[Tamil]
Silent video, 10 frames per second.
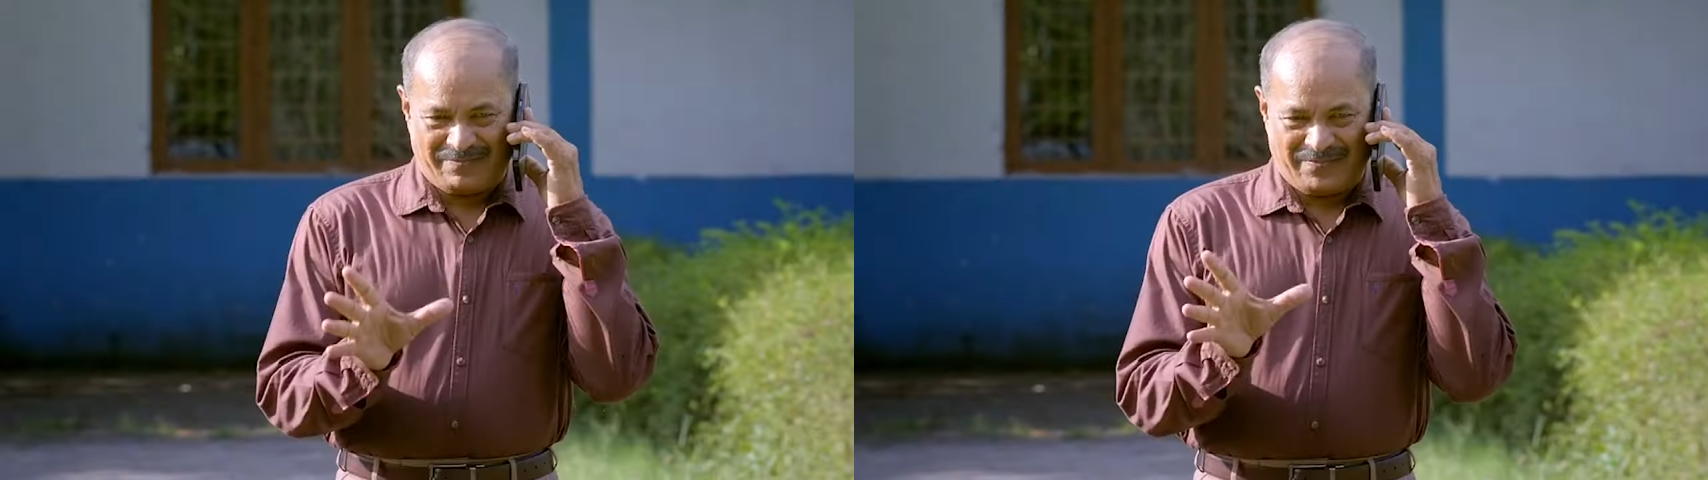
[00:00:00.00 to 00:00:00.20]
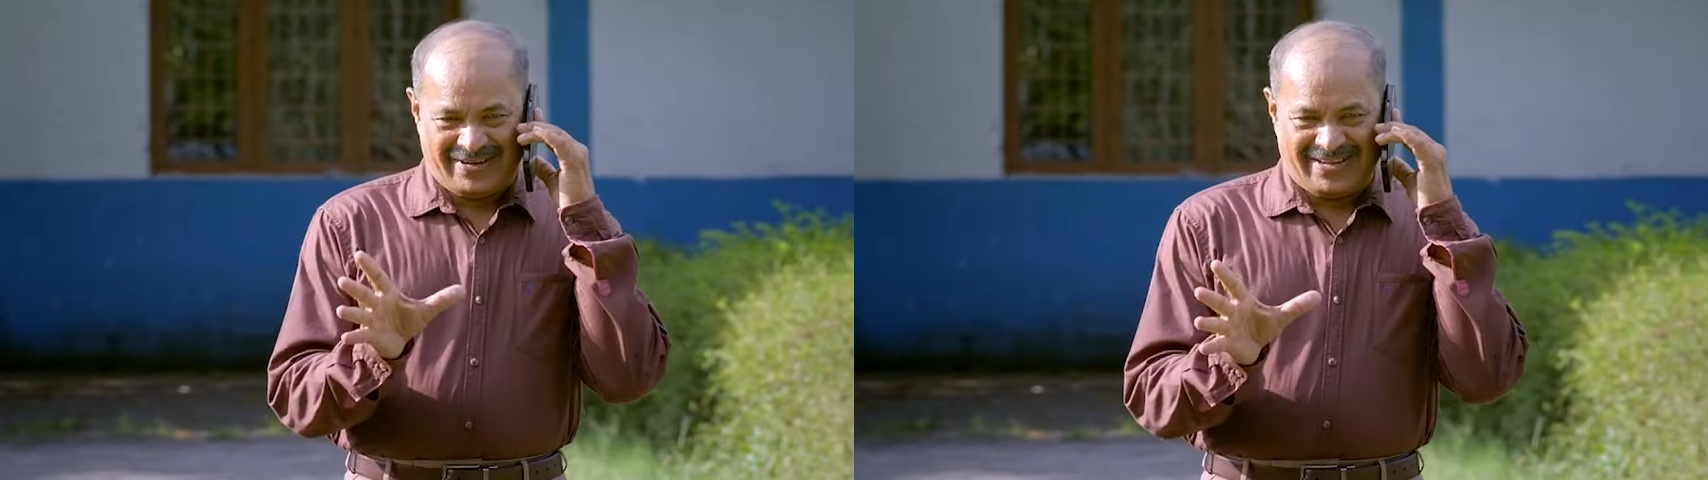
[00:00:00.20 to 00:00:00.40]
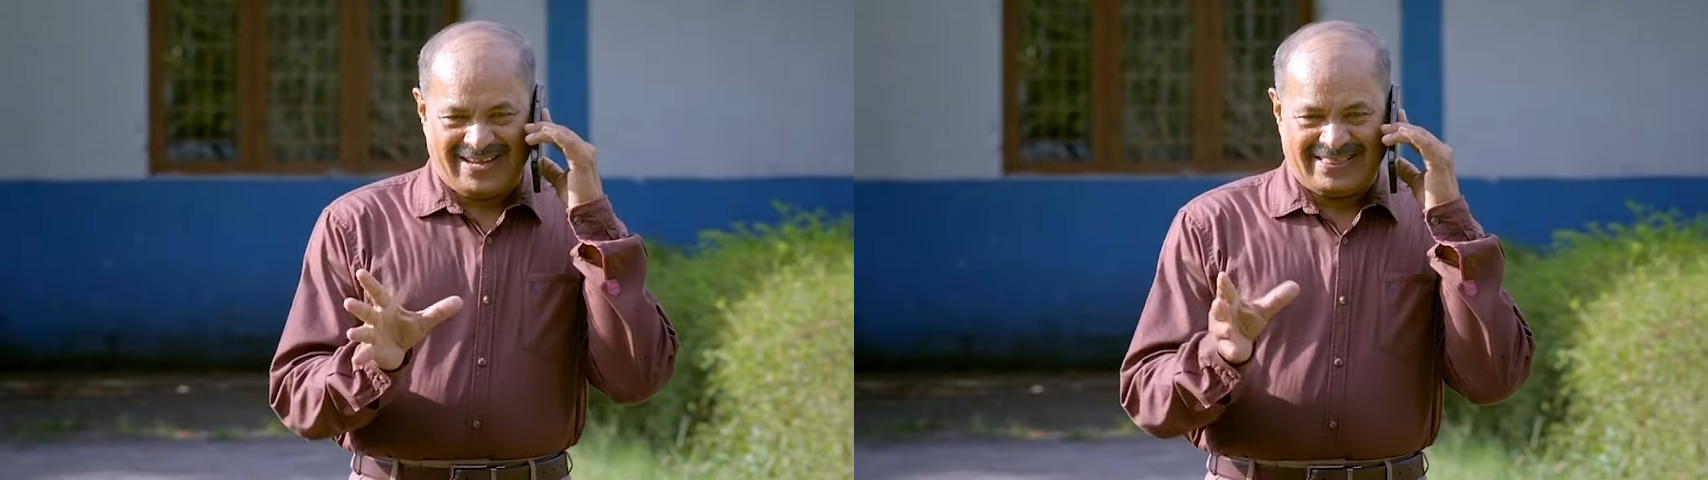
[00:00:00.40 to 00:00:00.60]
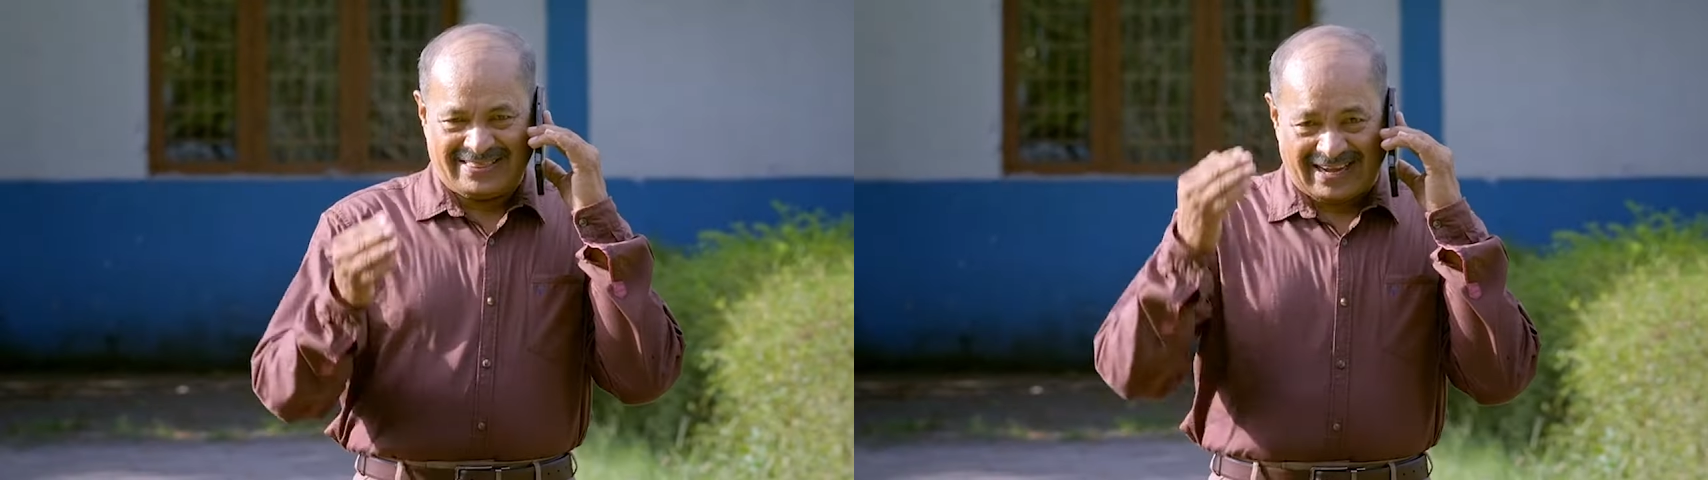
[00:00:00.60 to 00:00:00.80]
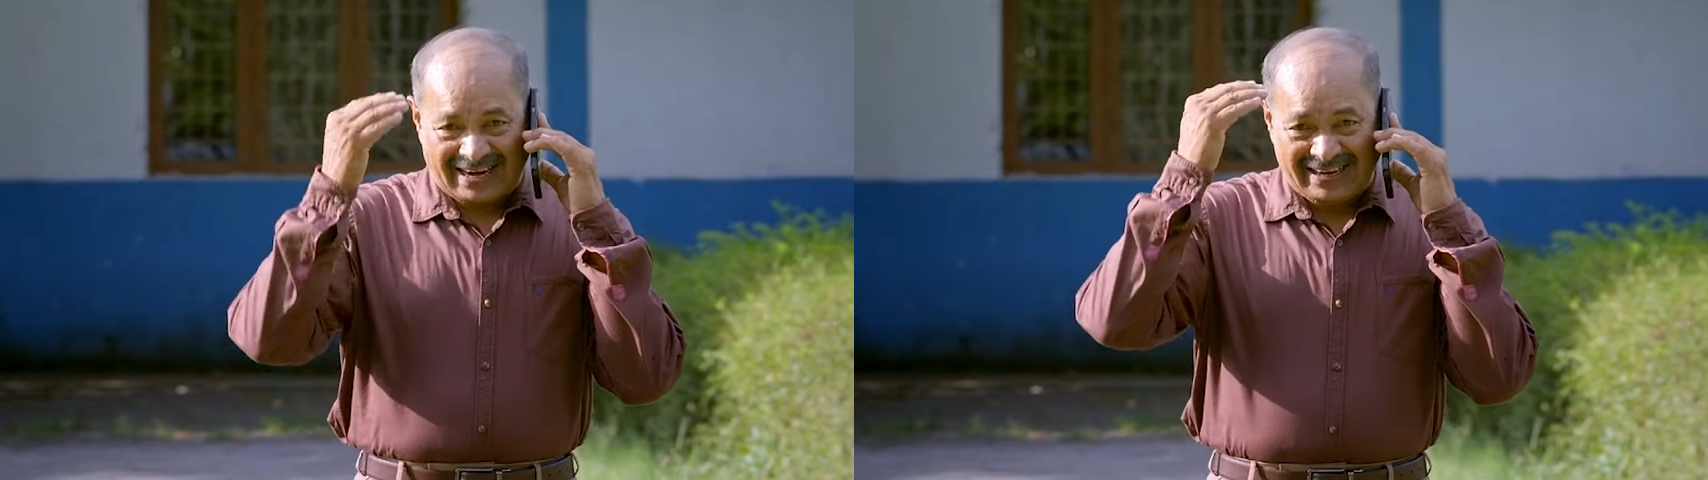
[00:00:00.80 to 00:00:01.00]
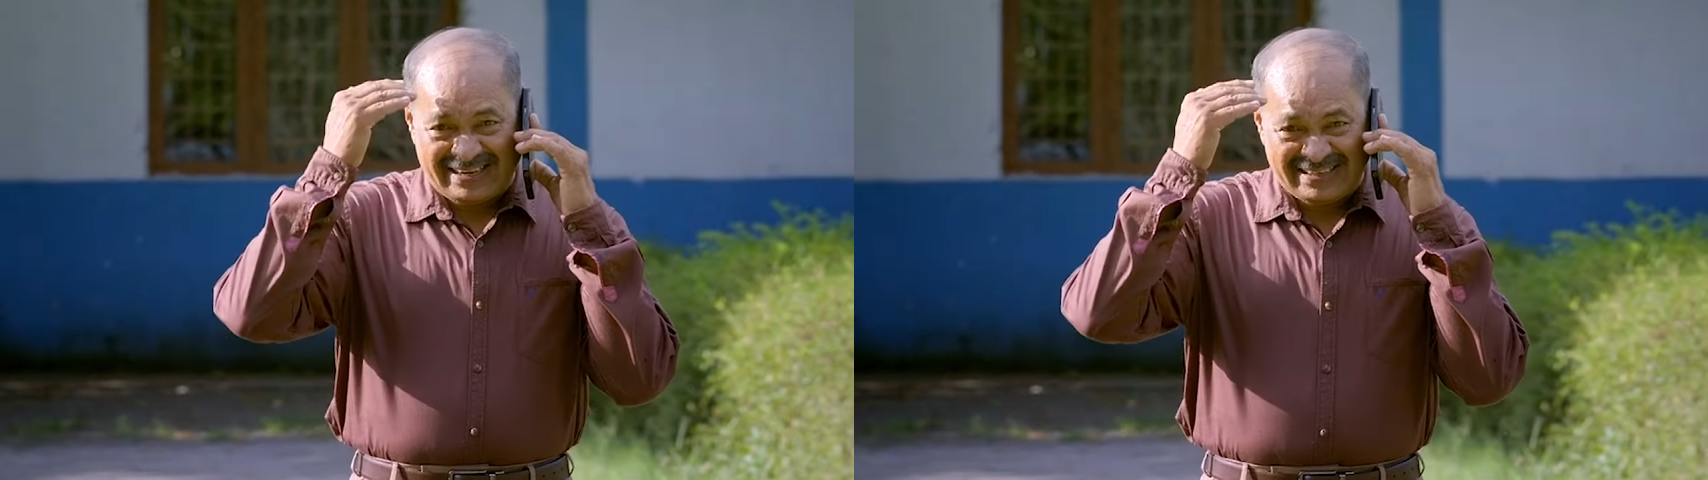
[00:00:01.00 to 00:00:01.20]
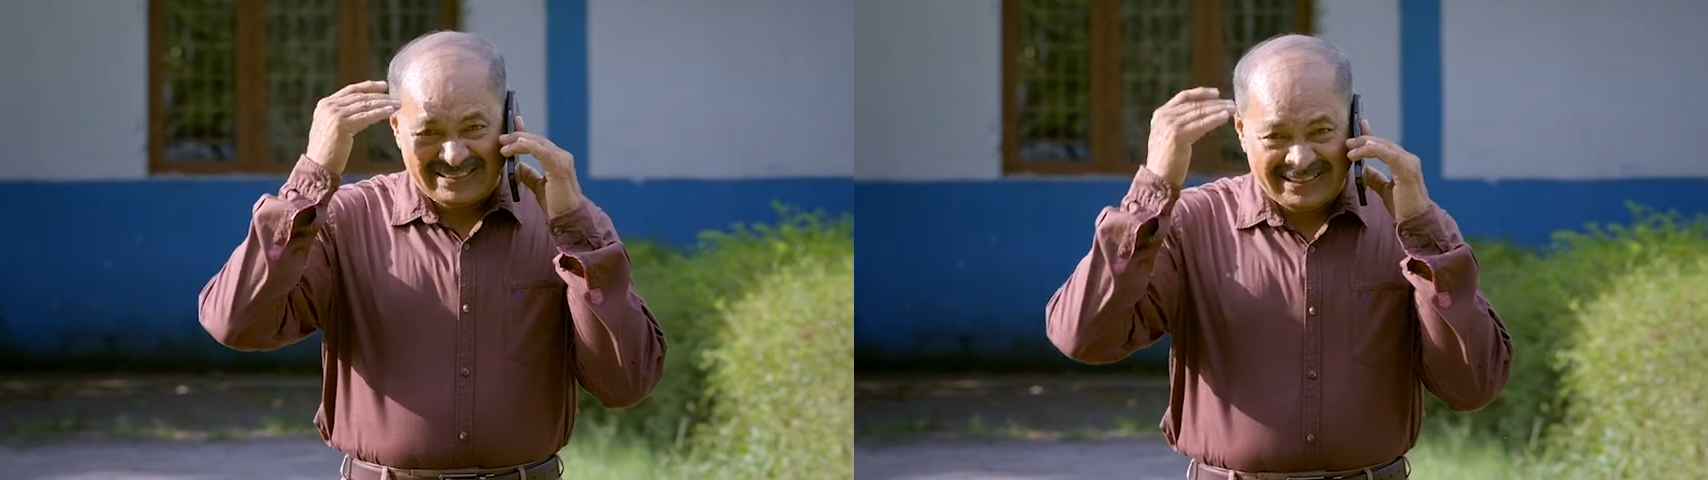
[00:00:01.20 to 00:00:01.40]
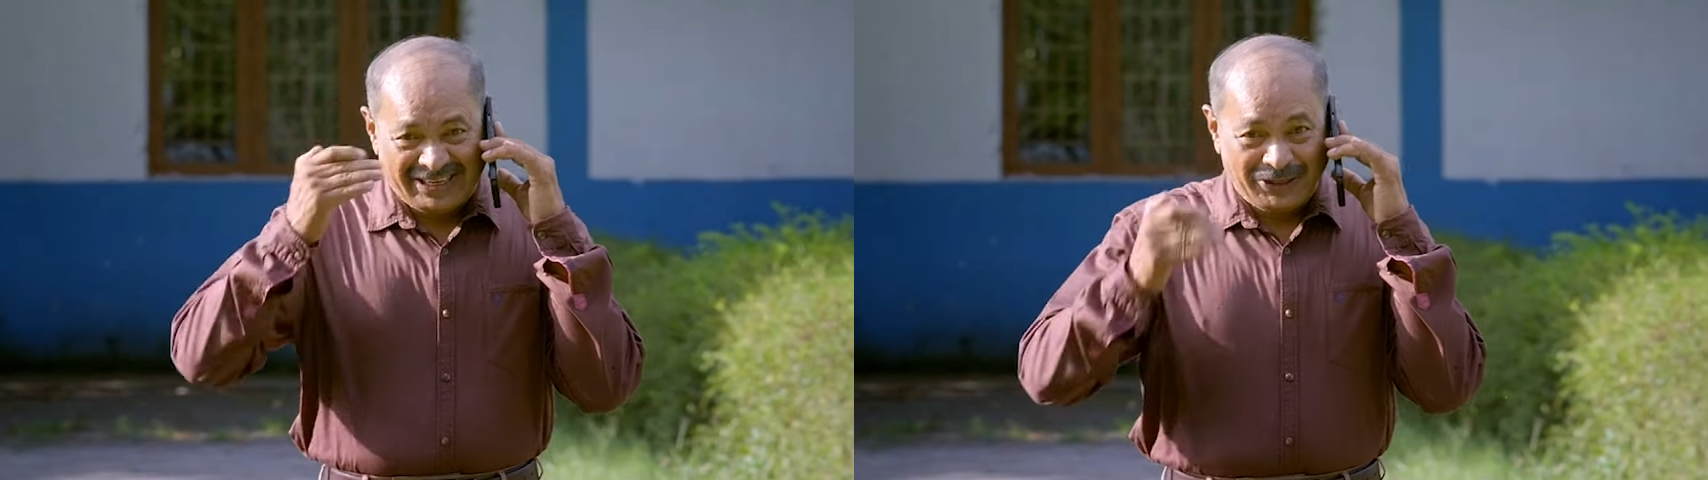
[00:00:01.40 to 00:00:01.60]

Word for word: அப்படியே தலையில